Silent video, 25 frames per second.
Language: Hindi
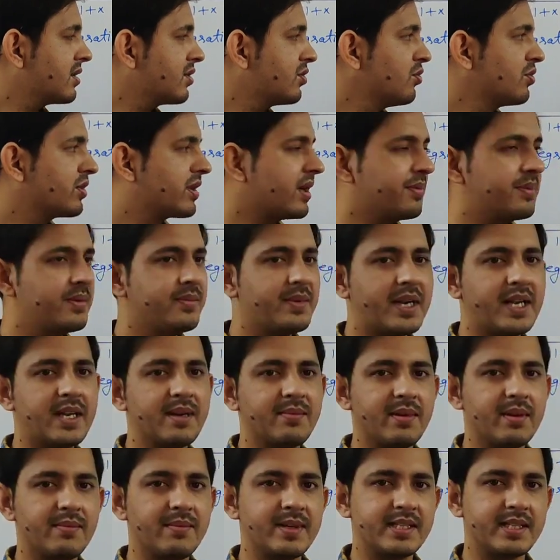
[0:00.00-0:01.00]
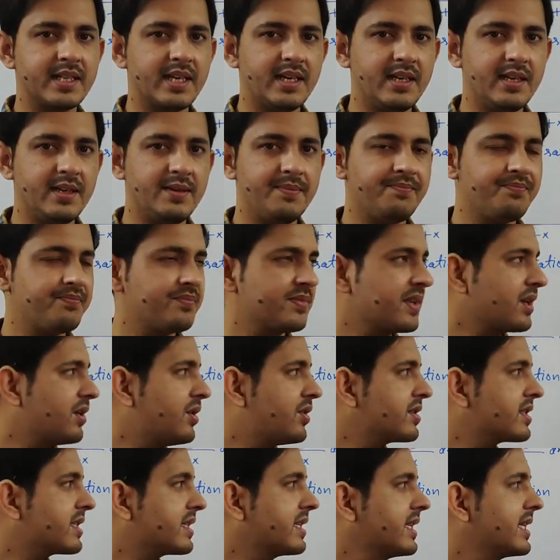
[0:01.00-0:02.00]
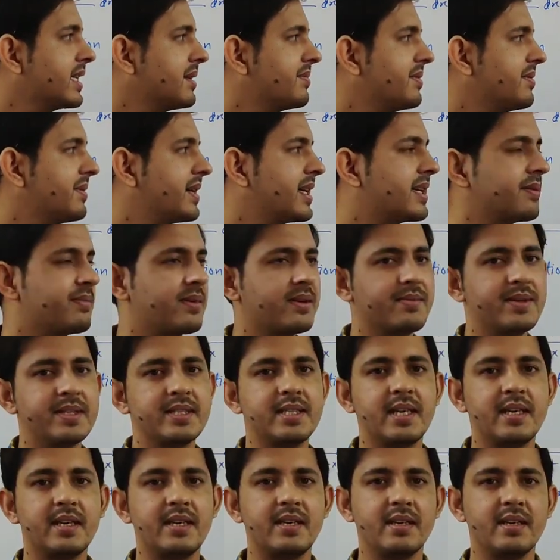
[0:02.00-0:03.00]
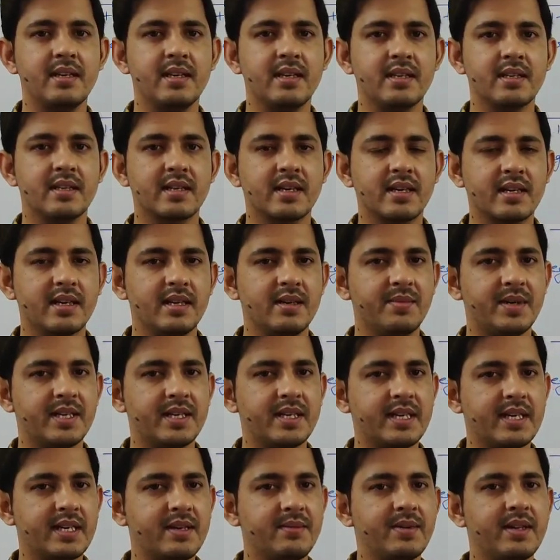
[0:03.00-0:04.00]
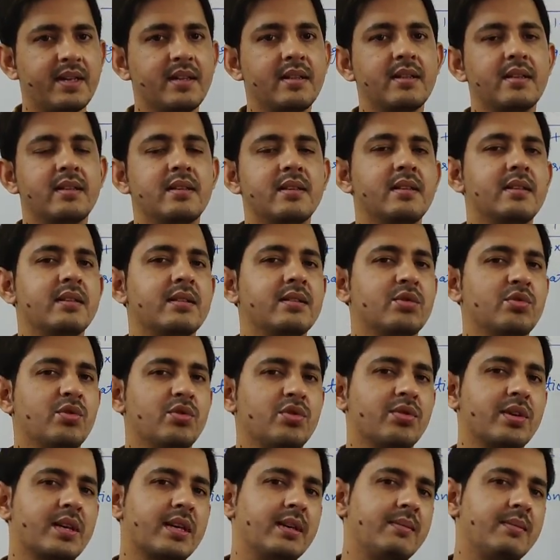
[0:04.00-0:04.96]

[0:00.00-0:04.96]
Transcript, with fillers: टू का भी मल्टीपल बन जाए और थ्री का भी मल्टीपल बन जाए ताकि हमारी टेबल दो दो